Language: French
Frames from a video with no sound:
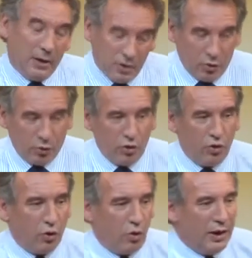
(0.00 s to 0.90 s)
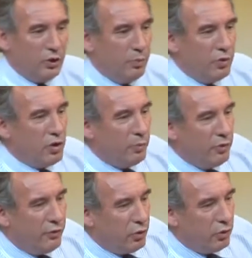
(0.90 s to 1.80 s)
sont de surcroît de plus en plus
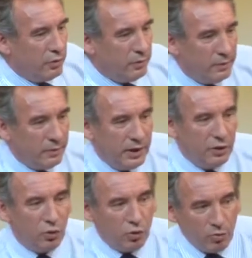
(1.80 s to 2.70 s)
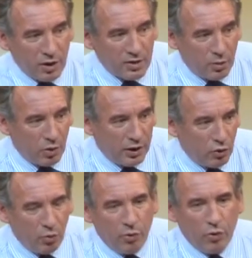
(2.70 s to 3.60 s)
vieux et donc de moins en moins
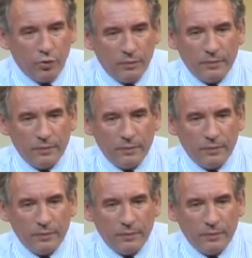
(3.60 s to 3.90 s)
nombreux.